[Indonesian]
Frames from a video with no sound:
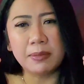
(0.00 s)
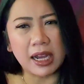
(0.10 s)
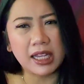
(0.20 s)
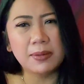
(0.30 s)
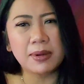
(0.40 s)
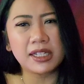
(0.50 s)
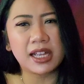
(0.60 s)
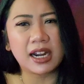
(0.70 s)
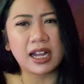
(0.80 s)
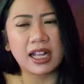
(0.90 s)
bagi
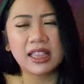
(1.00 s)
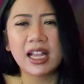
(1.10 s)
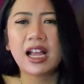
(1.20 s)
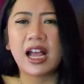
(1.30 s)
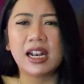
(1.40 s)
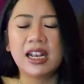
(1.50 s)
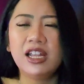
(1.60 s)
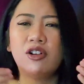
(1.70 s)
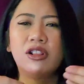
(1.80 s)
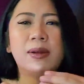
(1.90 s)
masyarakat yang ada
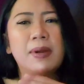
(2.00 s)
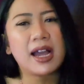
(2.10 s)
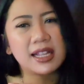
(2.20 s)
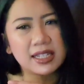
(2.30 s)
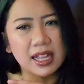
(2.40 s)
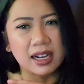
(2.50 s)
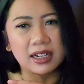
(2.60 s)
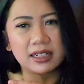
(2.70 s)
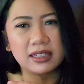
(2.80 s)
di kota Makassar.